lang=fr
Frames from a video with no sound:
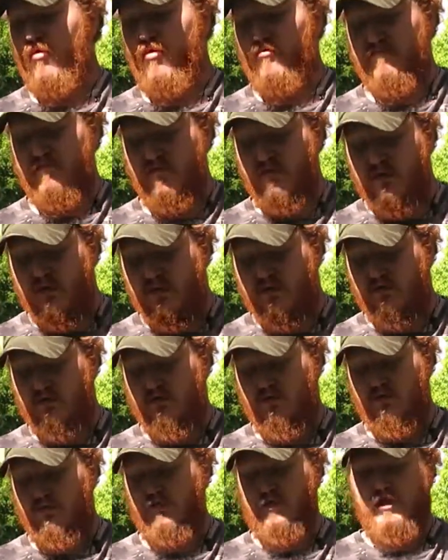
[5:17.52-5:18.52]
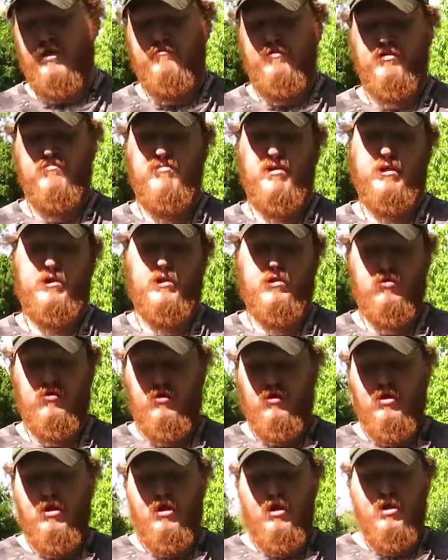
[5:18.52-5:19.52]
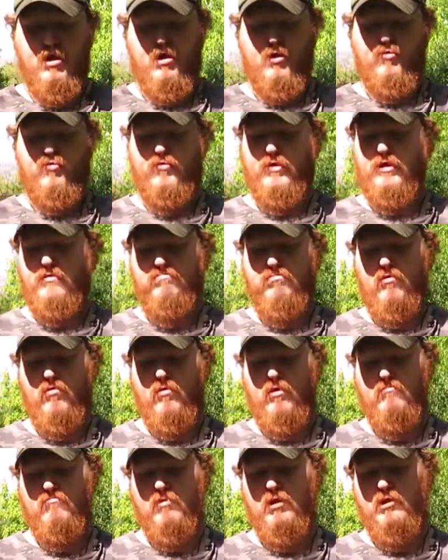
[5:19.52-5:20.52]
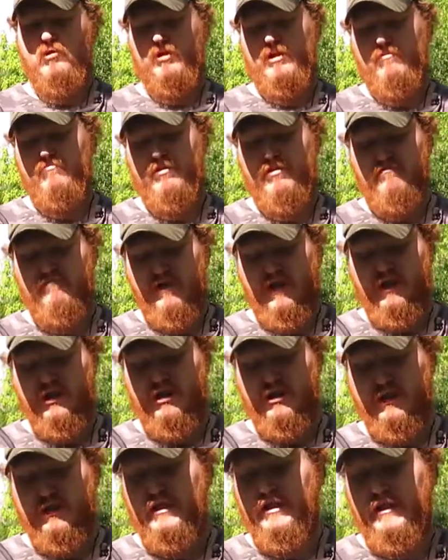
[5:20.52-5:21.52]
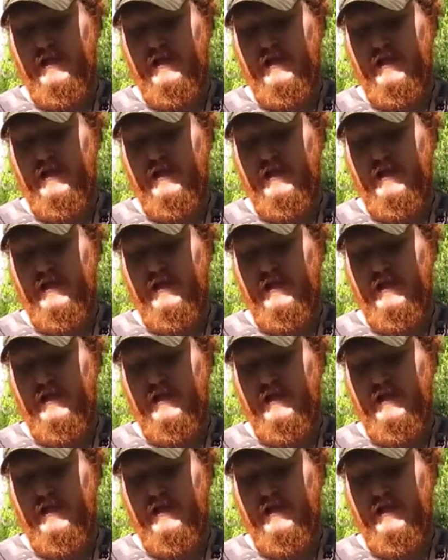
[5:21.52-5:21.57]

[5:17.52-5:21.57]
en plus du camelback. Alors, tout dépend, hein. moi le camelback j'ai